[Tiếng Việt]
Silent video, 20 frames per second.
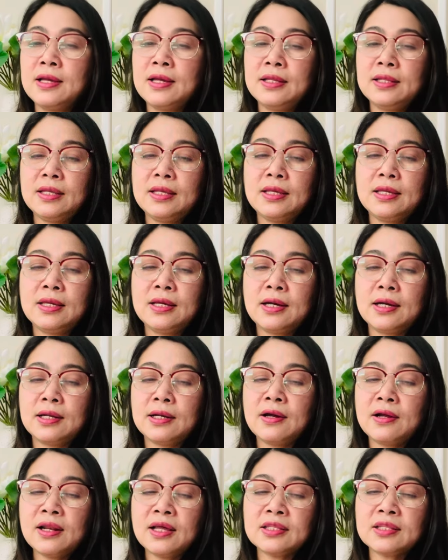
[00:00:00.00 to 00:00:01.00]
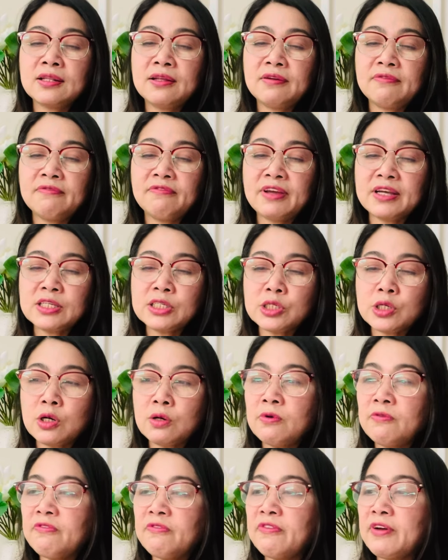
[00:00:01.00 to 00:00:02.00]
Thì à, đó là tình hình vé show
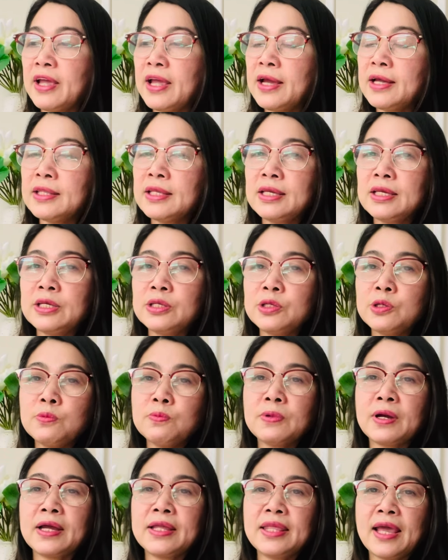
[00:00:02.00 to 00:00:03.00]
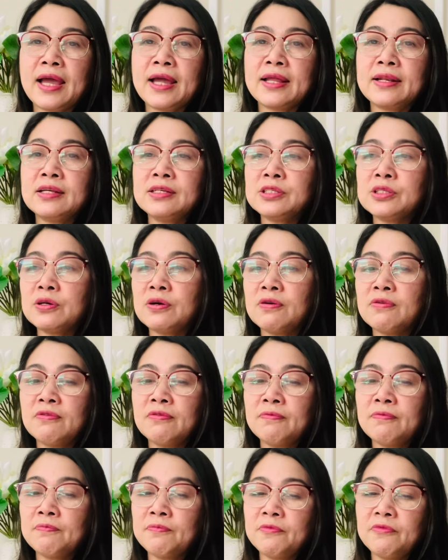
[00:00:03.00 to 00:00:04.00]
bút vé thì chúc cả nhà đi
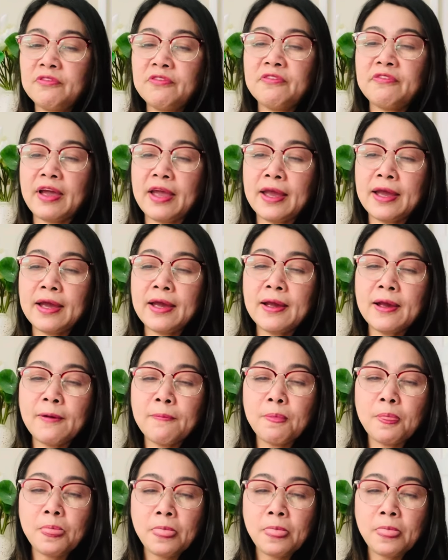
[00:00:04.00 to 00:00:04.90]
show vui vẻ ha.